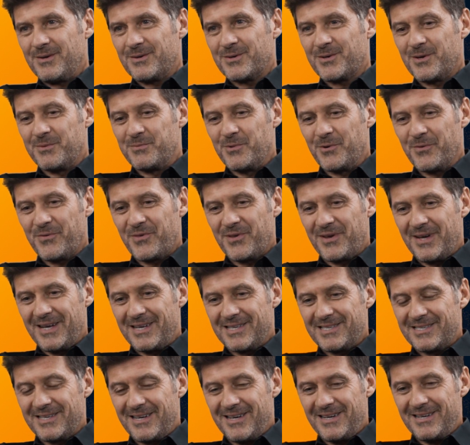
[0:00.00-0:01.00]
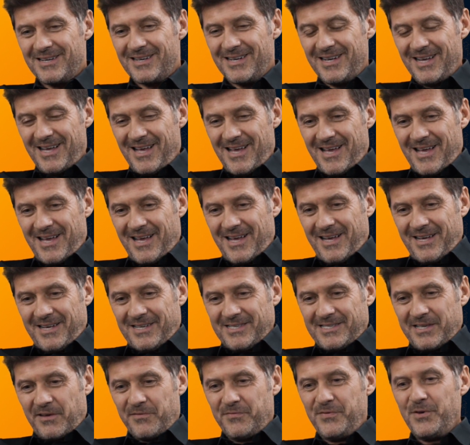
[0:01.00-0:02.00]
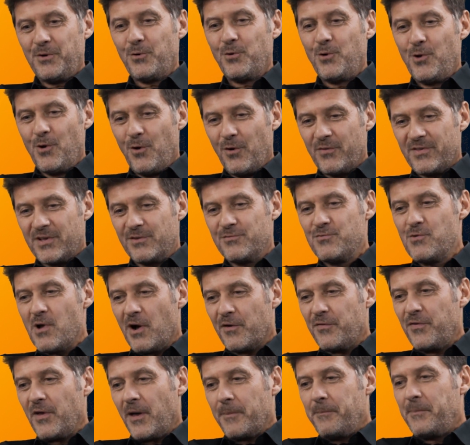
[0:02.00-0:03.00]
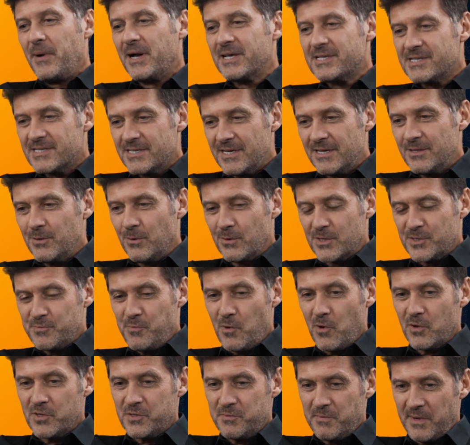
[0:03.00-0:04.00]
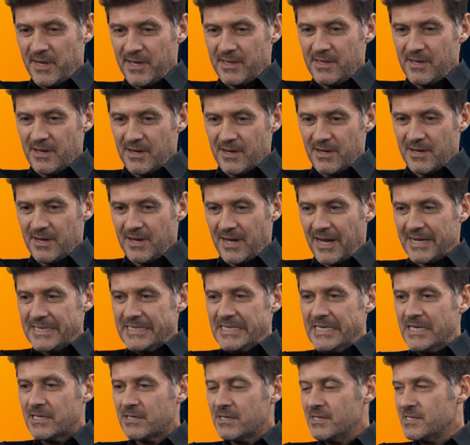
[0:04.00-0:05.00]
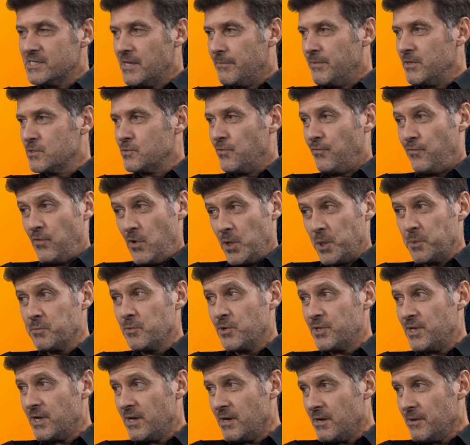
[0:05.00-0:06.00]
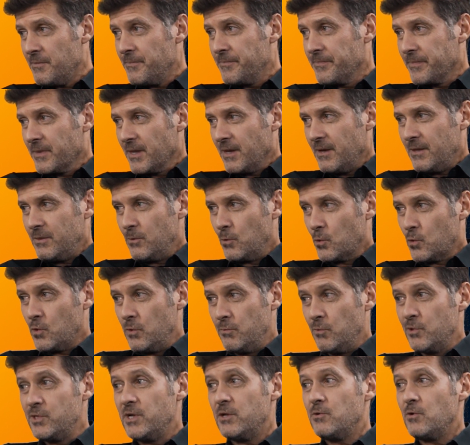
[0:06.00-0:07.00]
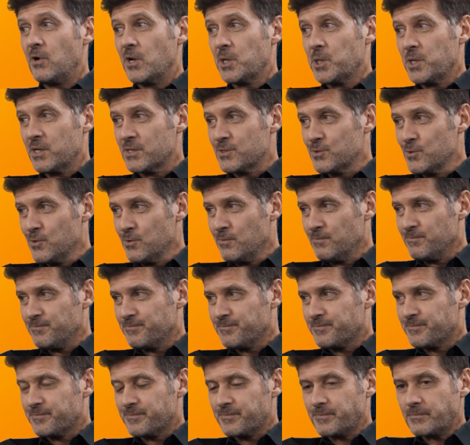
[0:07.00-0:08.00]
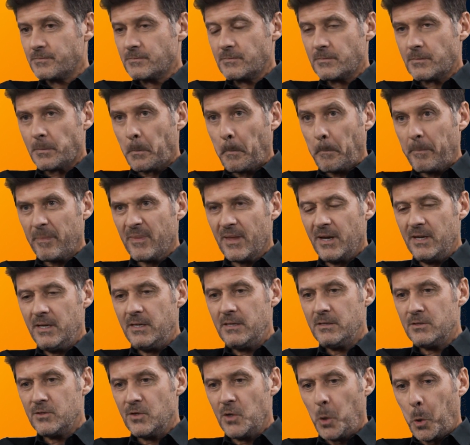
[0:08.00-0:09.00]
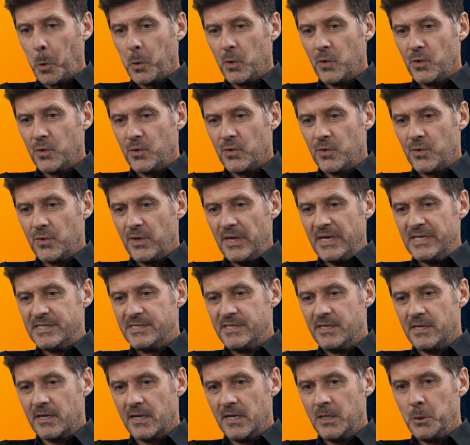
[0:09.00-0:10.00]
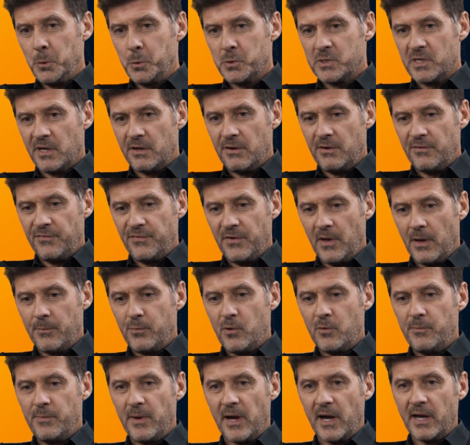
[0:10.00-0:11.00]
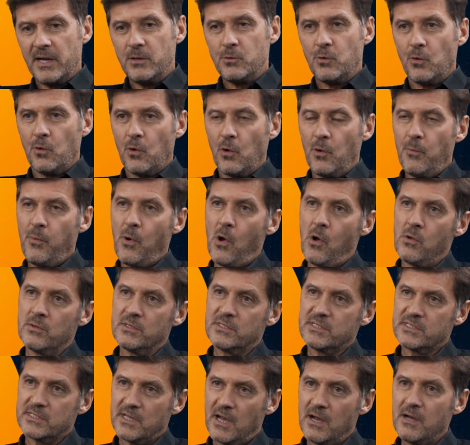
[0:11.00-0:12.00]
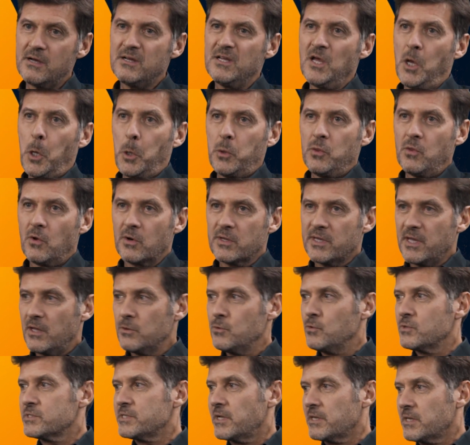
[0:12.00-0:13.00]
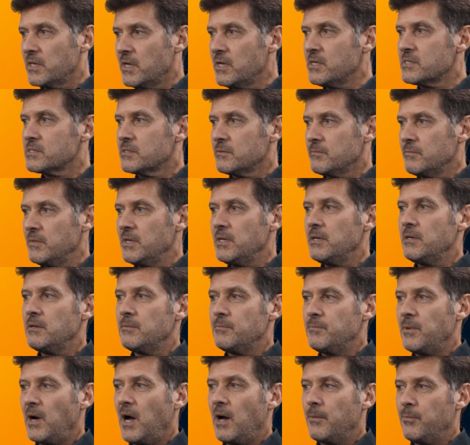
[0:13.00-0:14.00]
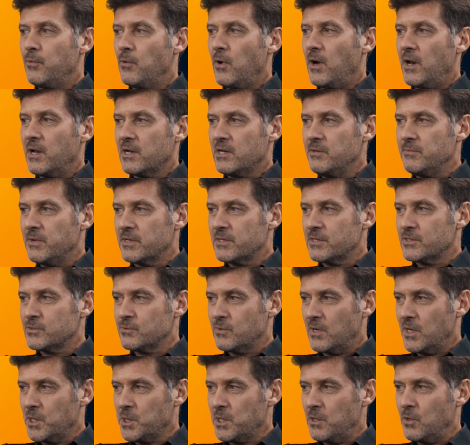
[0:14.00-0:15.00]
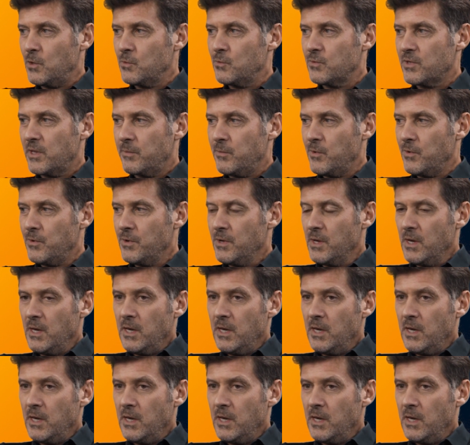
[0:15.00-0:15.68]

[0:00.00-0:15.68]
comment sa virulence à vouloir faire passer dans SportsMed un, titre qui s'appelle The Flush Model, donc le modèle de la chasse d'eau. Et, et Cyril nous avait fait un peu le pari de reprendre ça dans le cadre de sa thèse, mais par rapport à l'acclimatation à la chaleur notamment.